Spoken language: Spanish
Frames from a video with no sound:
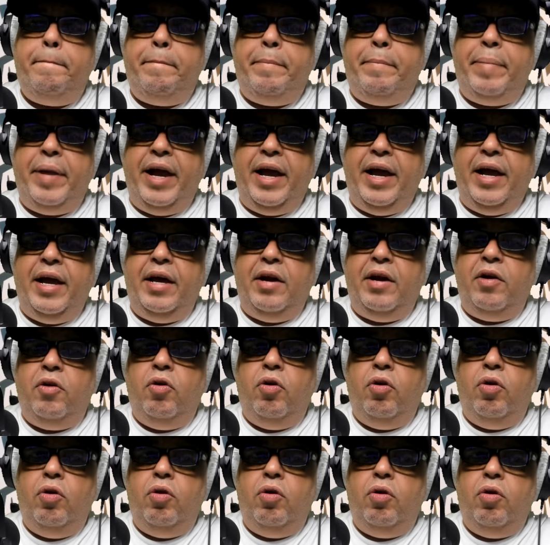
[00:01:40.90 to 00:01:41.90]

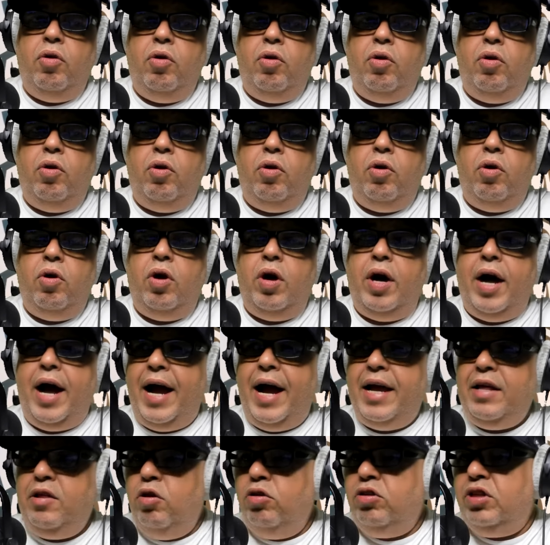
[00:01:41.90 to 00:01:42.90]
Pero
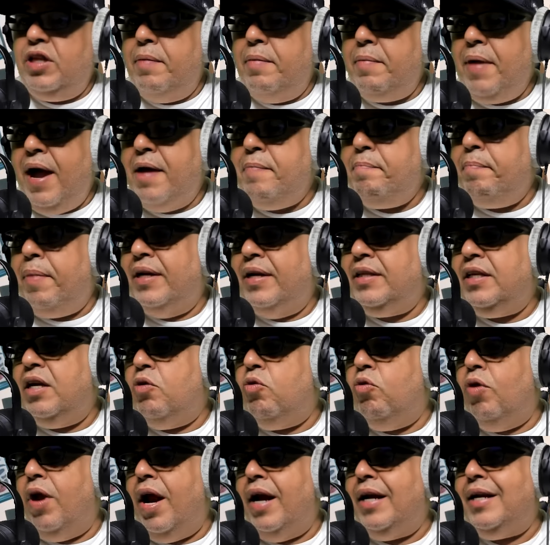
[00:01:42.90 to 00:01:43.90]
hay dos temas en
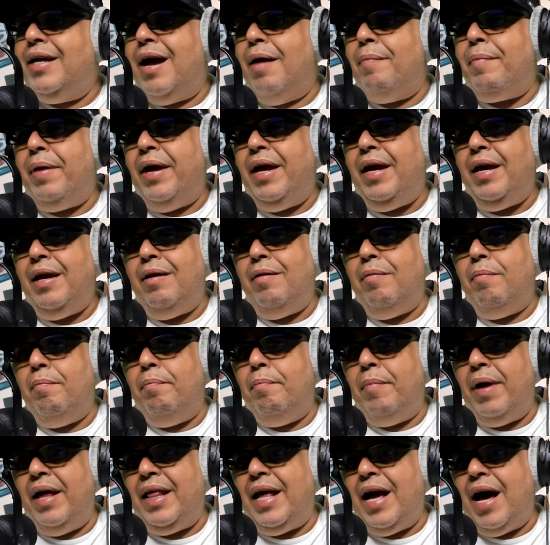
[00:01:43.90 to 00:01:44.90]
particular que a mí
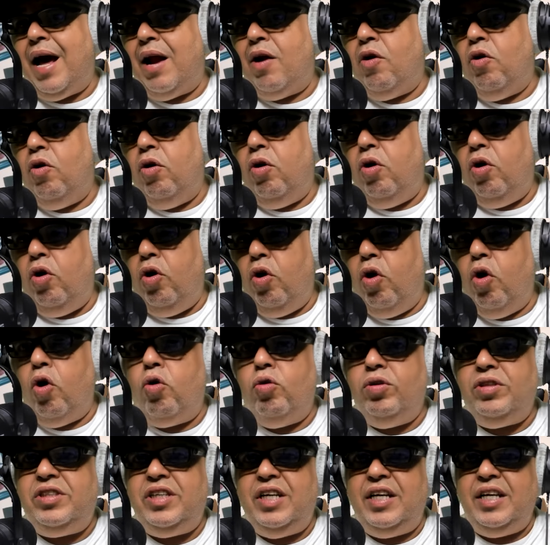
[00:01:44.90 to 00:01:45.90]
me dejaron
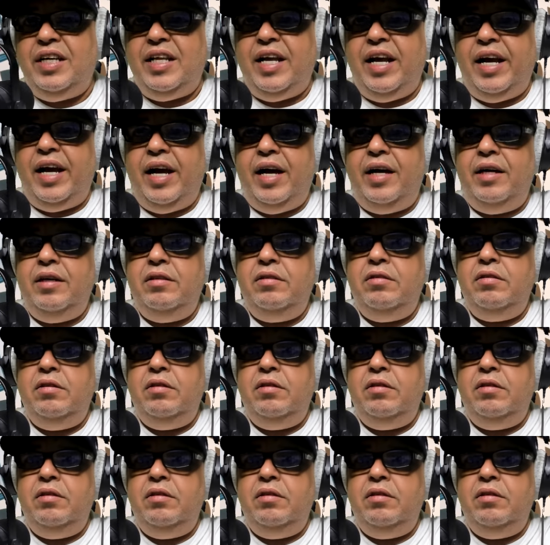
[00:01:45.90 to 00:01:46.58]
loco y sin idea.